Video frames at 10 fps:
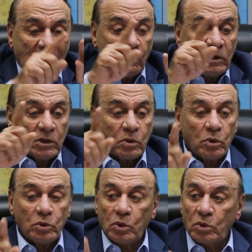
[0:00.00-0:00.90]
حواليك
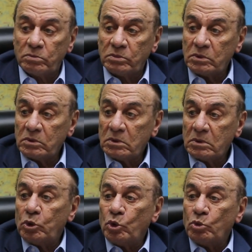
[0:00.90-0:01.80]
كلهم
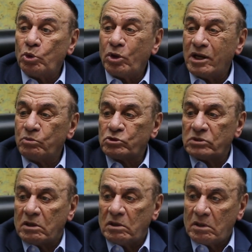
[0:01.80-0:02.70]
امور غير
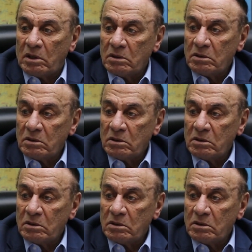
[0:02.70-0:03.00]
مستقره